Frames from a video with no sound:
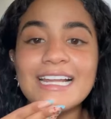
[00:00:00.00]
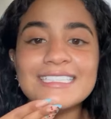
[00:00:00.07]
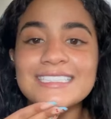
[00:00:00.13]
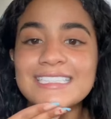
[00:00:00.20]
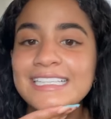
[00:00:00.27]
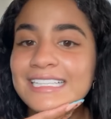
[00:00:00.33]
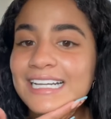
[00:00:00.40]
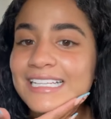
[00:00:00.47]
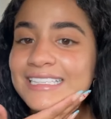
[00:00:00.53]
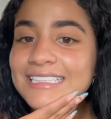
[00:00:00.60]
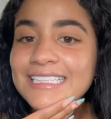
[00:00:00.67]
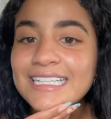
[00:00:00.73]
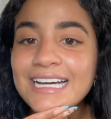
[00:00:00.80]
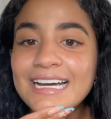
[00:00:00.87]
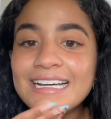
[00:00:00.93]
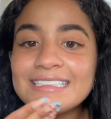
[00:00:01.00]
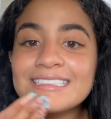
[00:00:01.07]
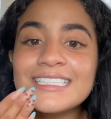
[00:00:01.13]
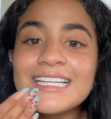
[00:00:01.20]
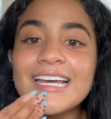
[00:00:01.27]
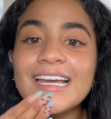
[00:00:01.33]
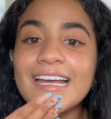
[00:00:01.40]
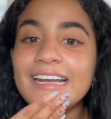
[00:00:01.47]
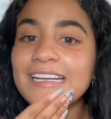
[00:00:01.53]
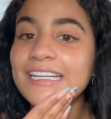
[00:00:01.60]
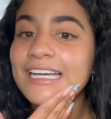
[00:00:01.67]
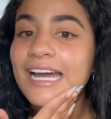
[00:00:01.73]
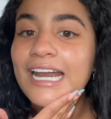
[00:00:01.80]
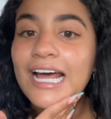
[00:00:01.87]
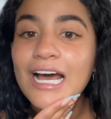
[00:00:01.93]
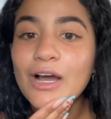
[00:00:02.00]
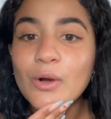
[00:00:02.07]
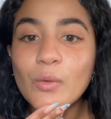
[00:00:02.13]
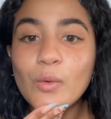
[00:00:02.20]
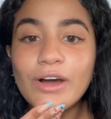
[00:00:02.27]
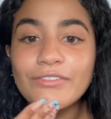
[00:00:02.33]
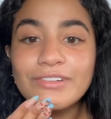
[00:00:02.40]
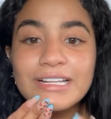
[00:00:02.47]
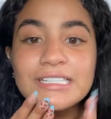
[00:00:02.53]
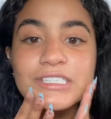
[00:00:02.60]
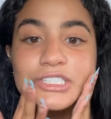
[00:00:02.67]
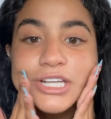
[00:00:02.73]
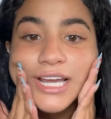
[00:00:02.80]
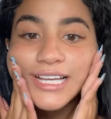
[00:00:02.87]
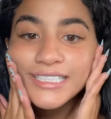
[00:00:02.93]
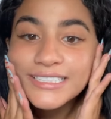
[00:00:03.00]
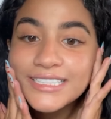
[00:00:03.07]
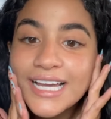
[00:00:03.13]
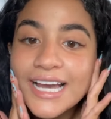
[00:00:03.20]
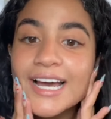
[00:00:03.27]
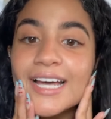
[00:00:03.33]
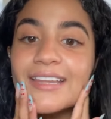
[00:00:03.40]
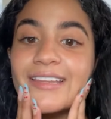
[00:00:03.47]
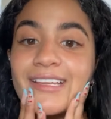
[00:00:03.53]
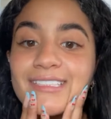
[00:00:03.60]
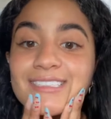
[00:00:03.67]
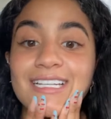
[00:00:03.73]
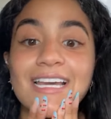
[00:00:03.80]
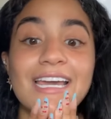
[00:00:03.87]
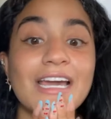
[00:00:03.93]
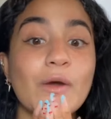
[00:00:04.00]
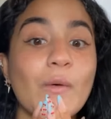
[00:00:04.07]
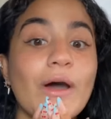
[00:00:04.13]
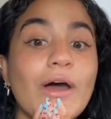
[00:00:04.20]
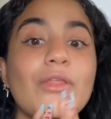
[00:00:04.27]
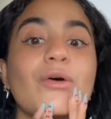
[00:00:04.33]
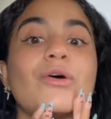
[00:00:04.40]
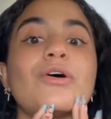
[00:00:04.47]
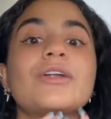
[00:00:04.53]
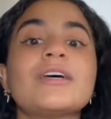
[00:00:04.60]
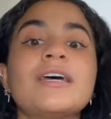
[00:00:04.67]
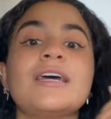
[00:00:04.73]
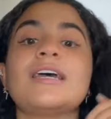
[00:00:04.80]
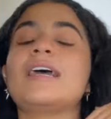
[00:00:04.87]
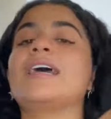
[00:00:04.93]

Alexandra Díaz en Nicaragua, Francesca desde Ecuador.